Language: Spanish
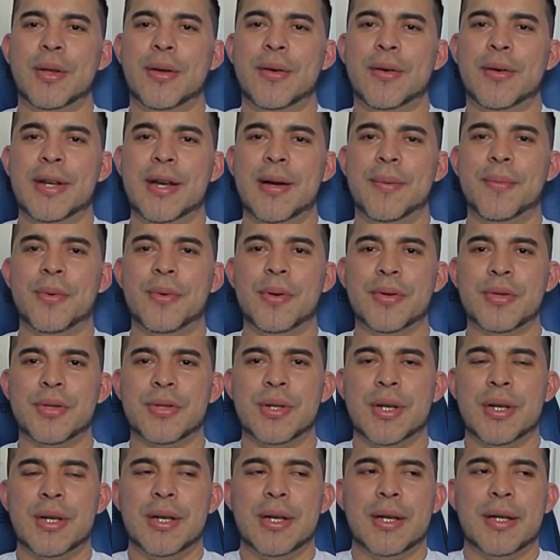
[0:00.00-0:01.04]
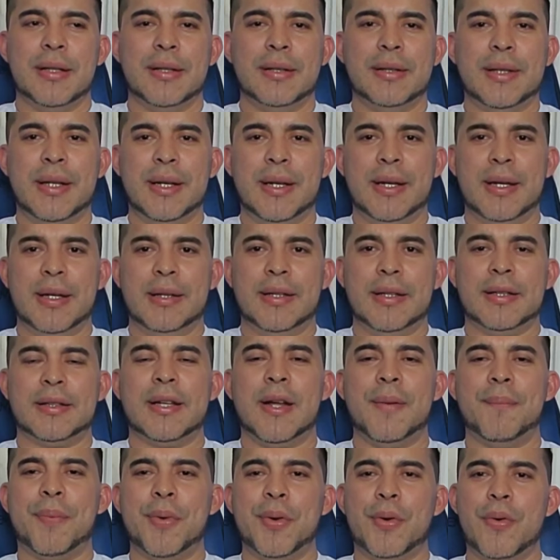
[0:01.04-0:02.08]
Deberíamos de,
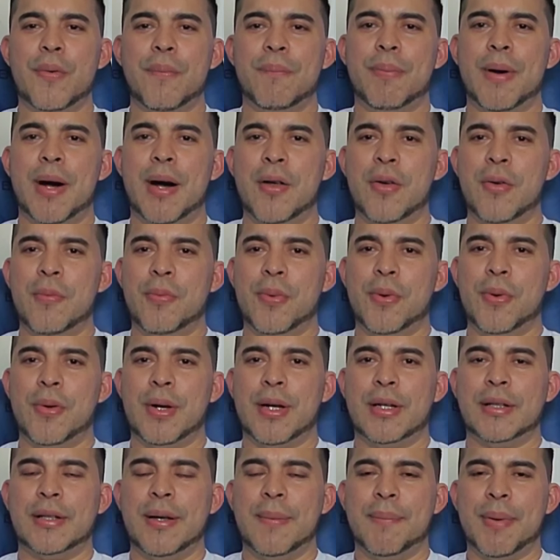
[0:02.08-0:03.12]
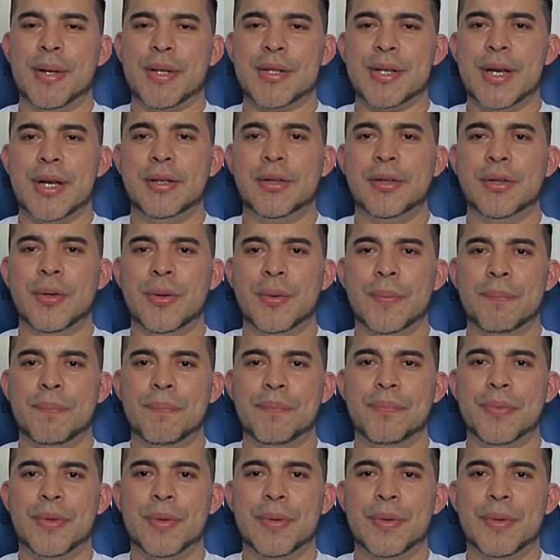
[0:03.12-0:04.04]
estar preocupados por lo que está pasando,